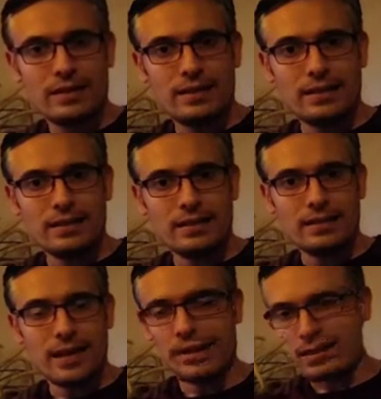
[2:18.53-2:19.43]

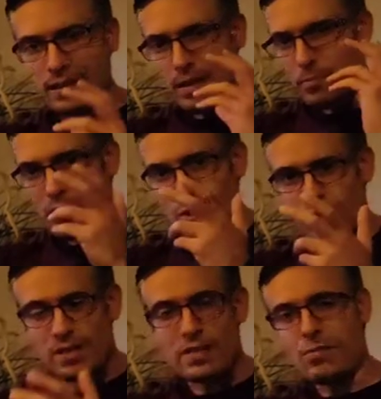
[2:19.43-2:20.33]
e, aklının hep bir
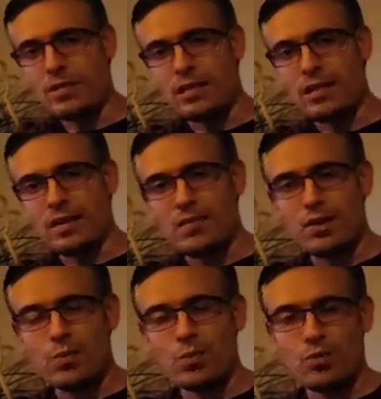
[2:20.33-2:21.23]
köşesinde bitkili
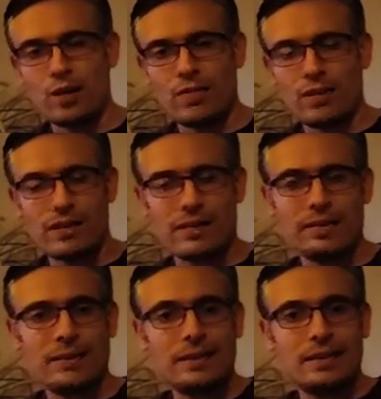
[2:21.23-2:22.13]
akvaryum kurmak
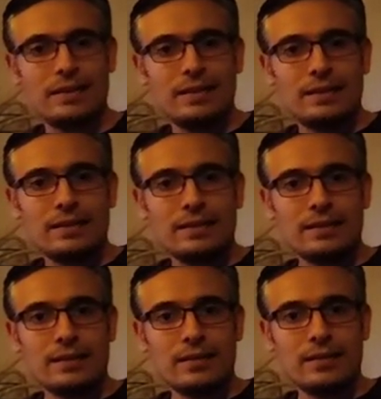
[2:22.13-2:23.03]
vardır.
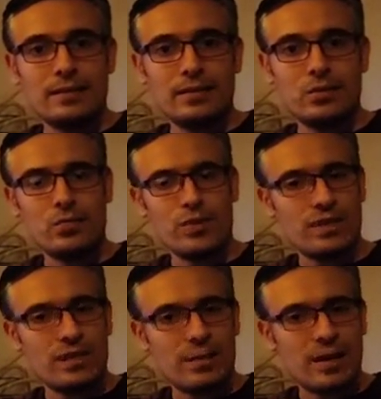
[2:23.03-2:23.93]
E, günün
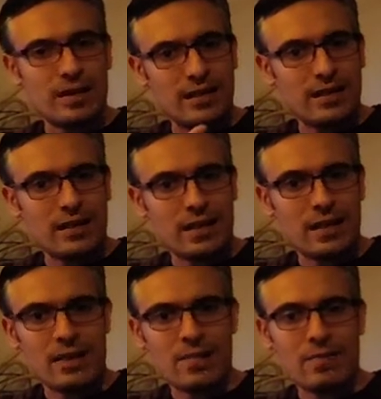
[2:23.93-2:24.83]
birinde ben de yine
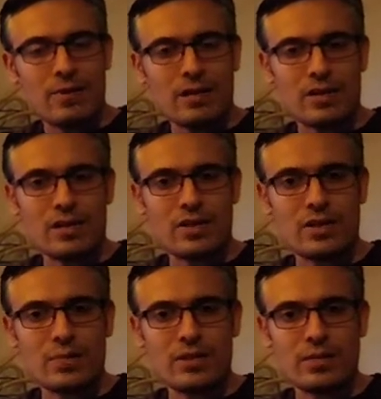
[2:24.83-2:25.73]
tekrardan bir
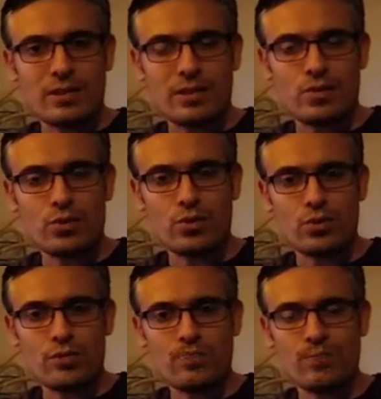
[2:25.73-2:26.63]
başlangıç yaparım diye
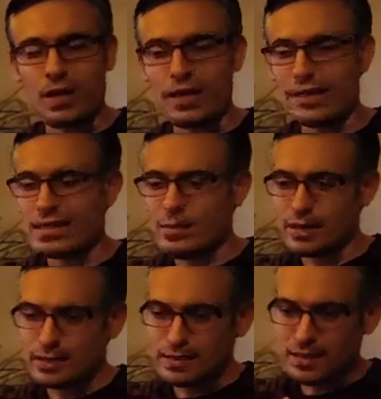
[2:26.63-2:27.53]
düşünüyordum. Aslına
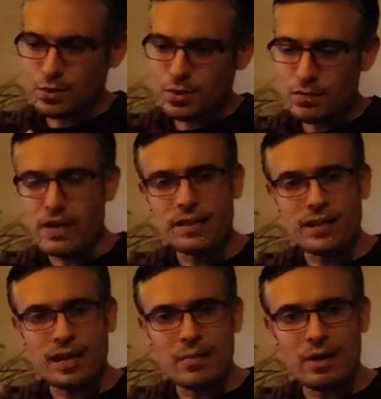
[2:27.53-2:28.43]
bakılırsa şöyle ben
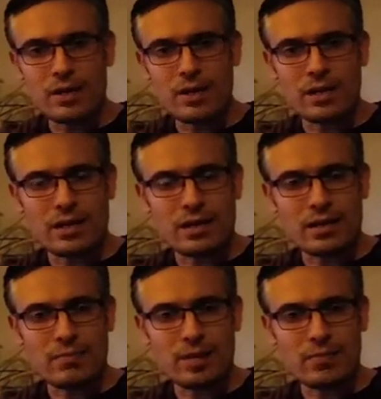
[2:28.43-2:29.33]
en baştan
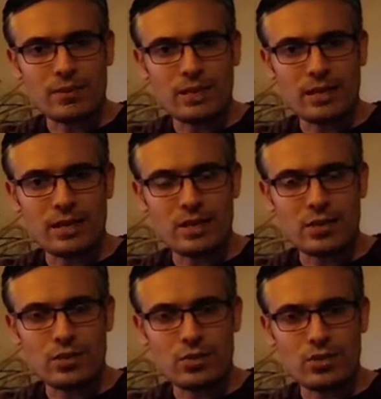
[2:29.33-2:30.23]
anlatmam
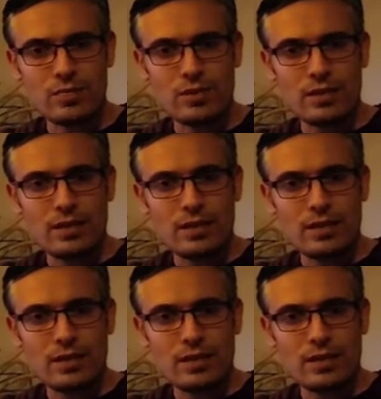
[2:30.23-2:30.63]
gerekecek olursa